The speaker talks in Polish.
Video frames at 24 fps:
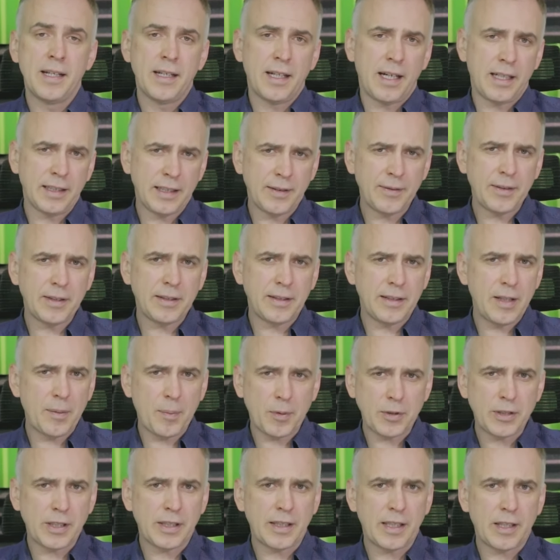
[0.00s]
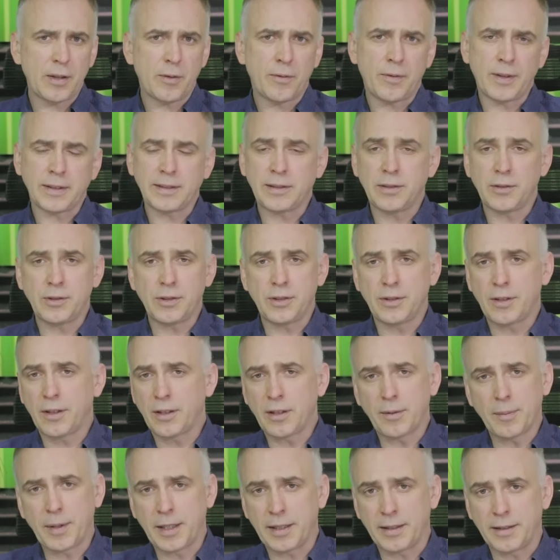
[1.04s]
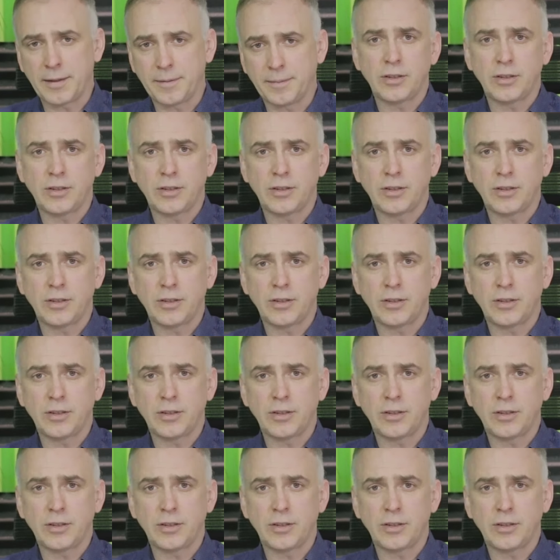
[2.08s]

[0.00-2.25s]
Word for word: a nawet nie posiadają własności do domeny.